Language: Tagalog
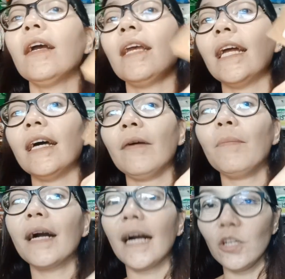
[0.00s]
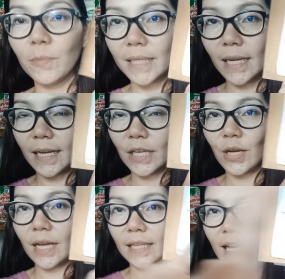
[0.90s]
ila, magkano ba talaga
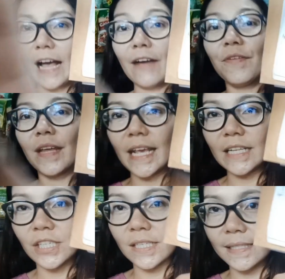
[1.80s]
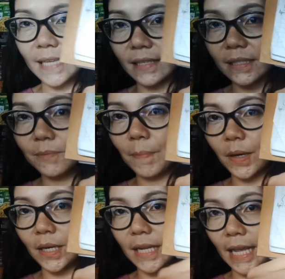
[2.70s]
yung ating average sales
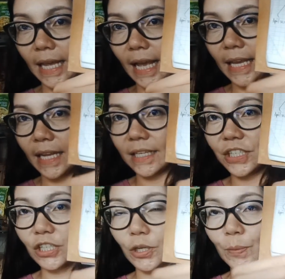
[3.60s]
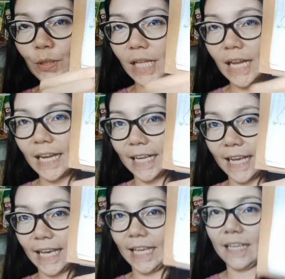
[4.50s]
per day. Ayan, dyan ko po
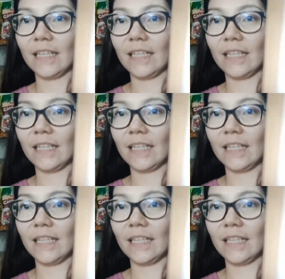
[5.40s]
nilalagay.